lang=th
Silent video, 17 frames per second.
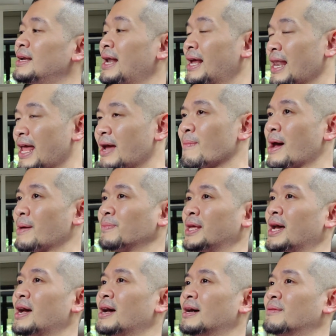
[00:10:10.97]
เล็กๆ แบบ
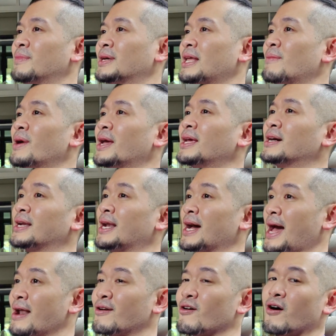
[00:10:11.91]
นี้มันทำให้เกิด
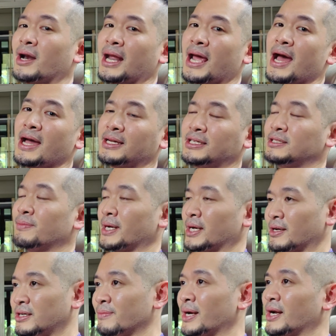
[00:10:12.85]
อาการร้อนง่าย คือ
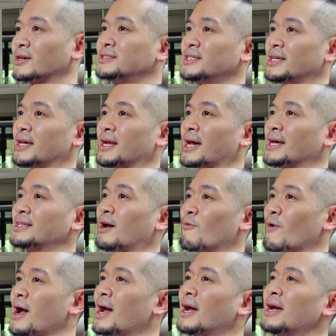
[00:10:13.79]
มัน คือมันก็จริงนะ
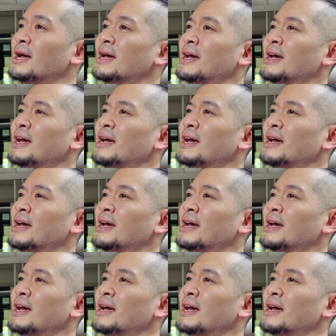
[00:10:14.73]
แต่ว่า